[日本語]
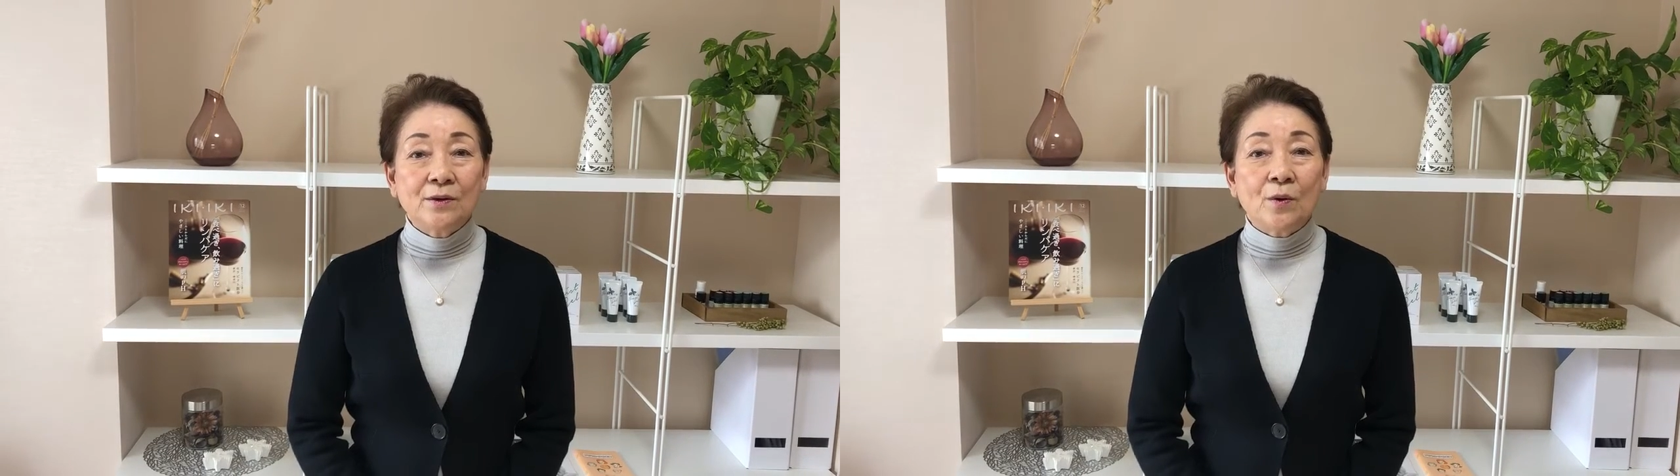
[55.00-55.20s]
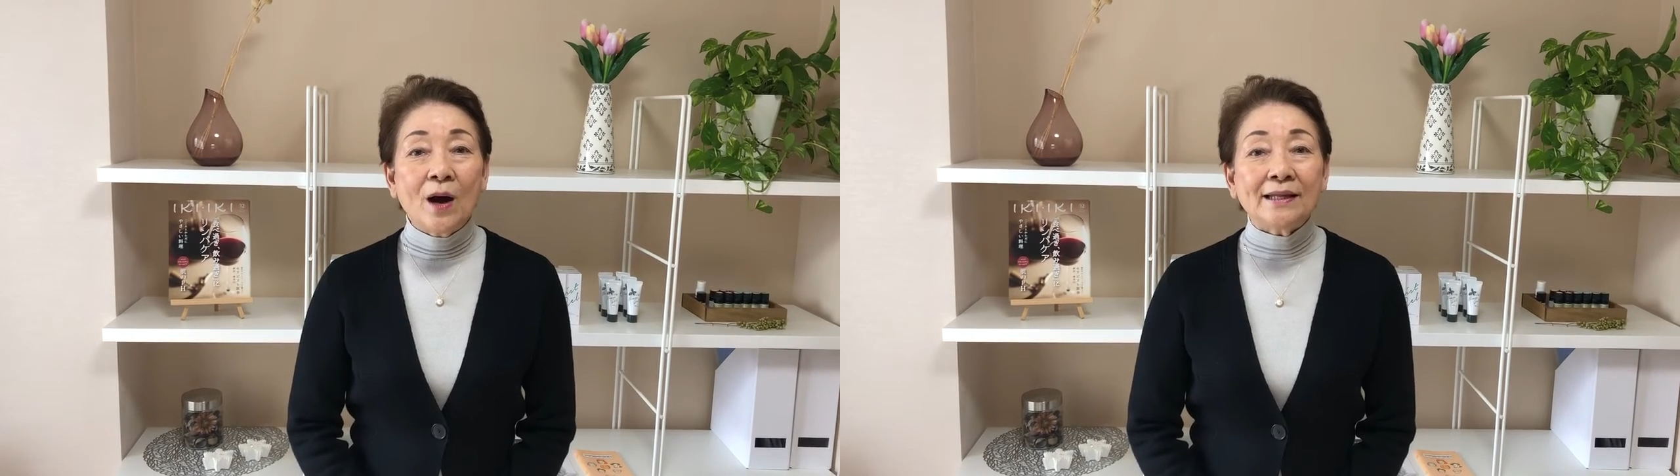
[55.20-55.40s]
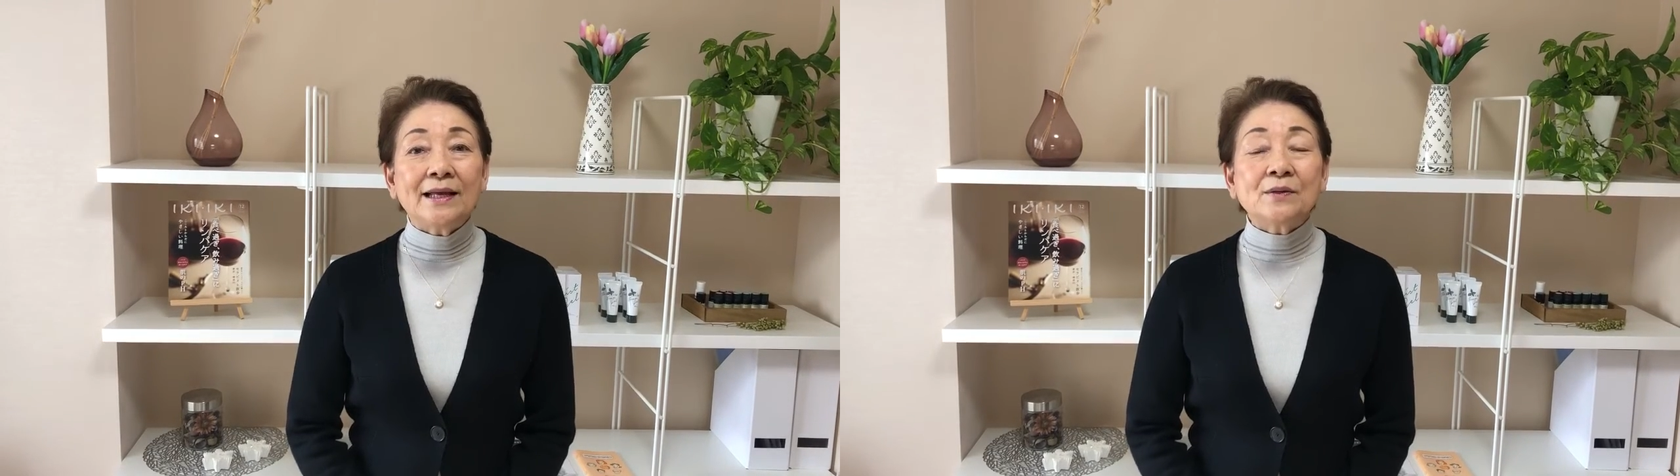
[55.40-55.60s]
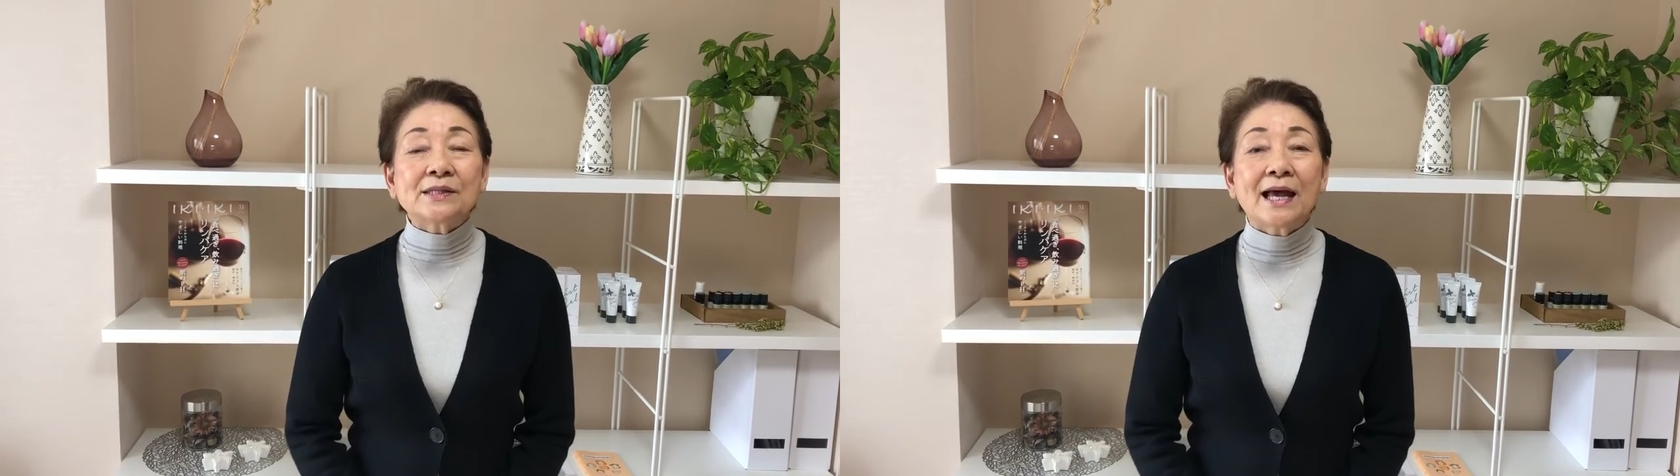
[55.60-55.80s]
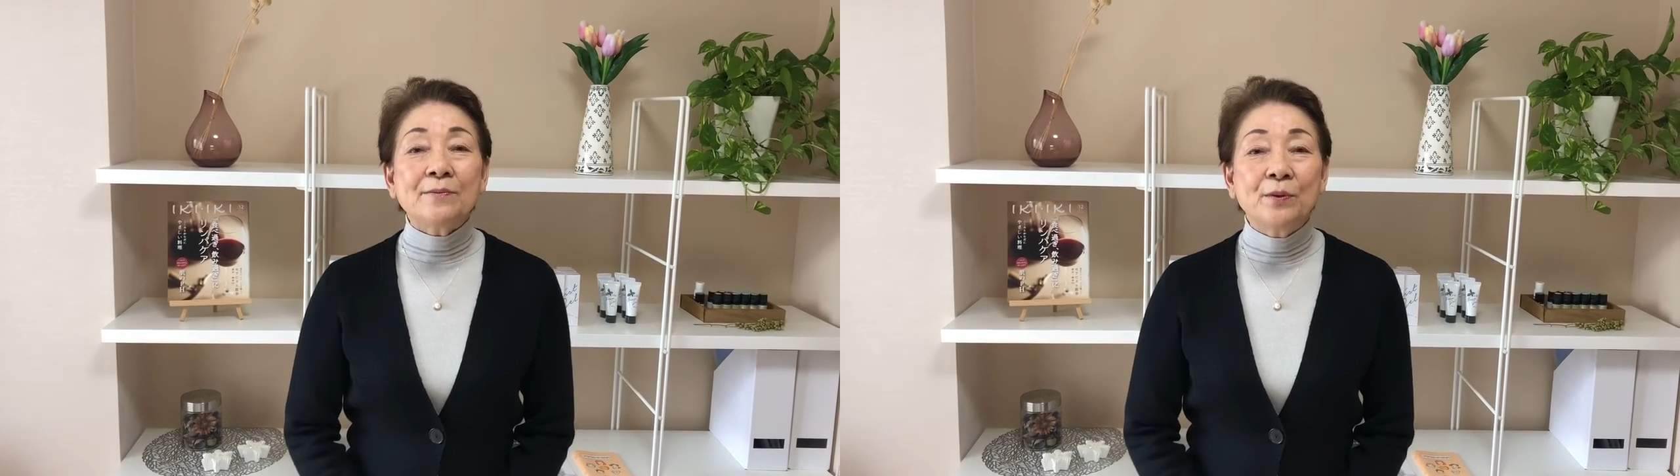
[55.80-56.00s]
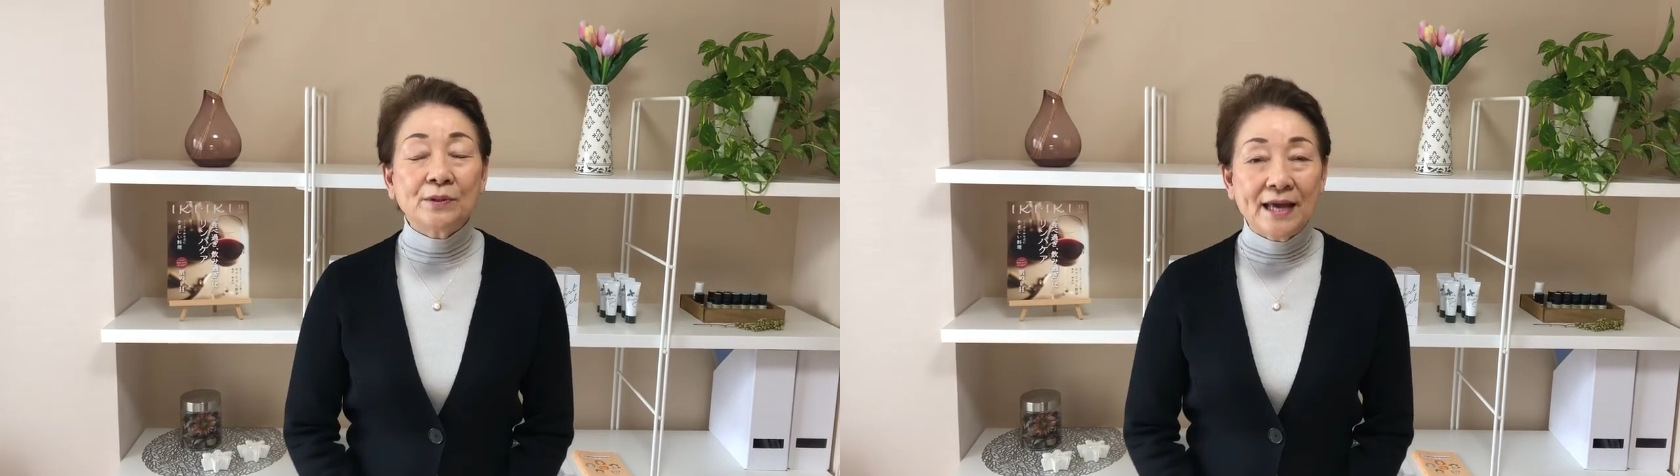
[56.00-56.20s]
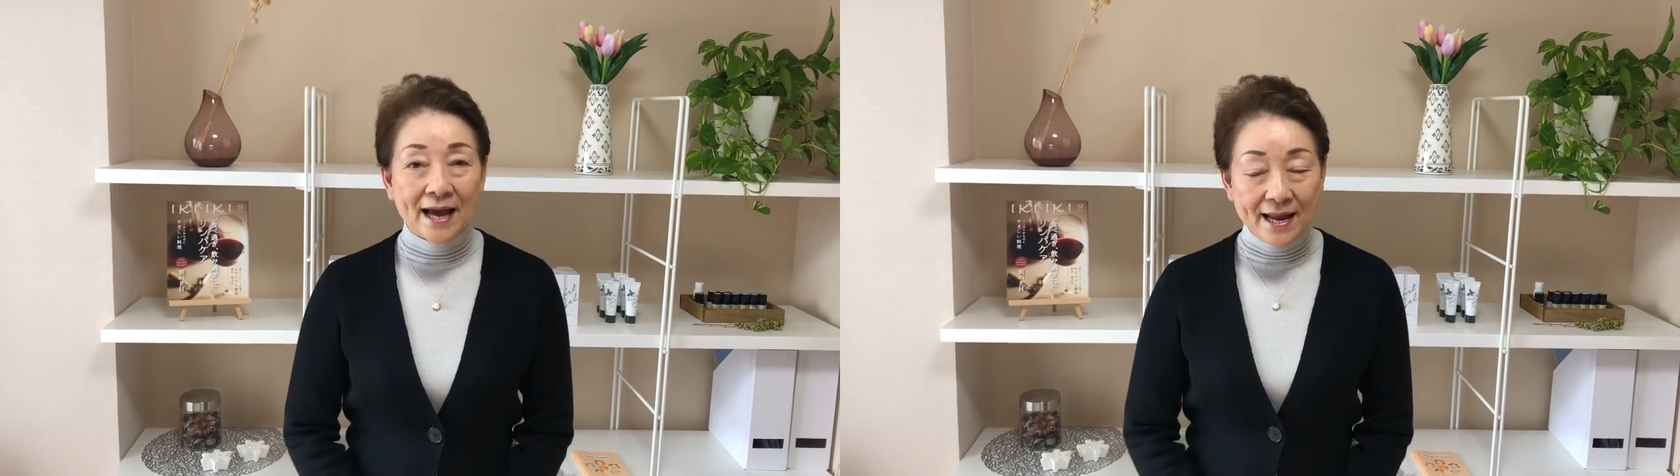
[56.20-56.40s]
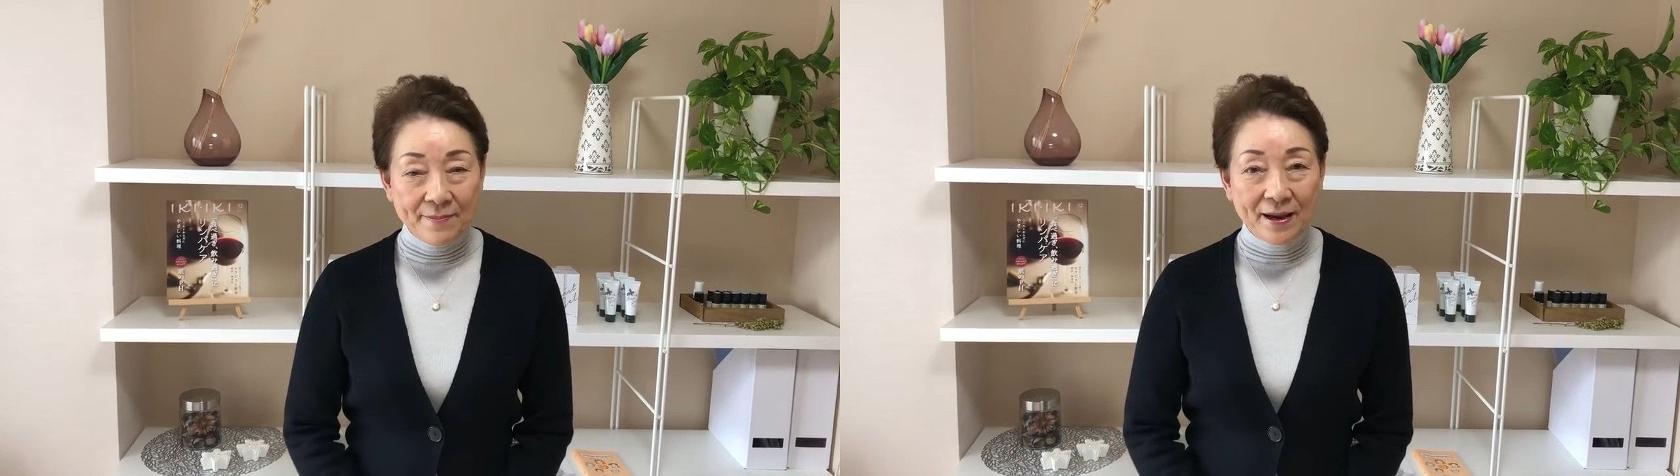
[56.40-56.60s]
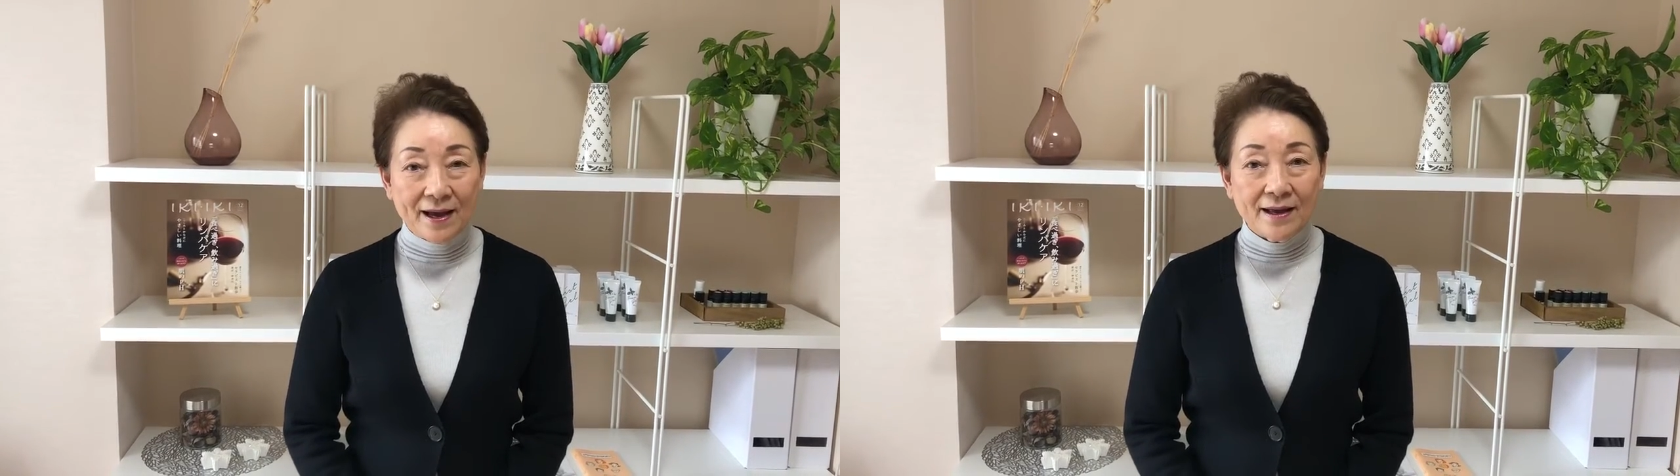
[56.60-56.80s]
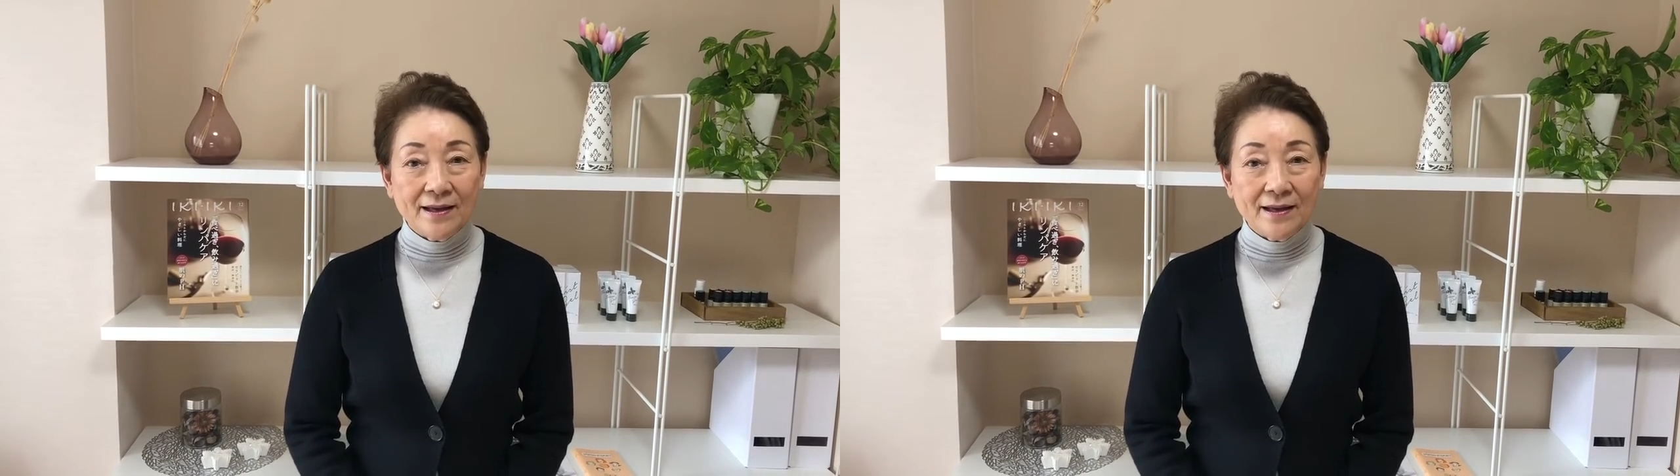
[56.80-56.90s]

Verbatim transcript: お肌の細胞であれば